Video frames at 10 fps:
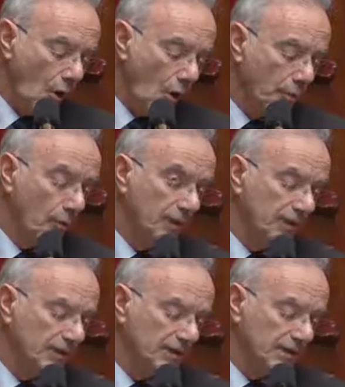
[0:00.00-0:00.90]
au
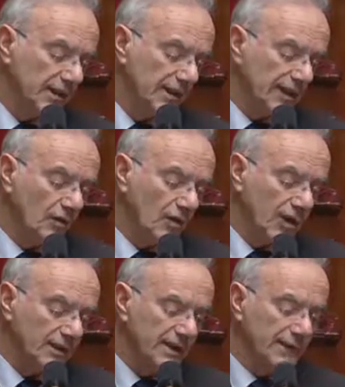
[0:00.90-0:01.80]
profit d'entités
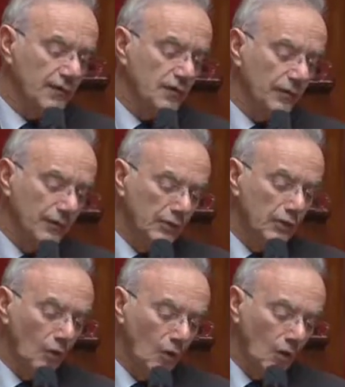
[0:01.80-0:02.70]
technocratiques faisant fi
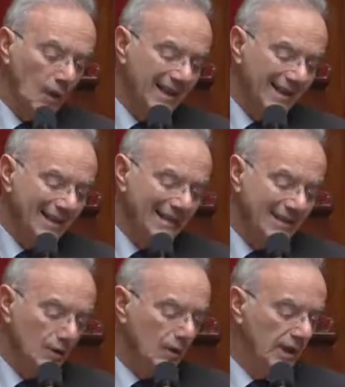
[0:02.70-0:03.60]
du rôle
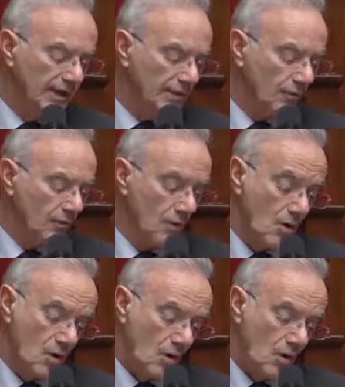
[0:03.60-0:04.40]
des élus de la nation.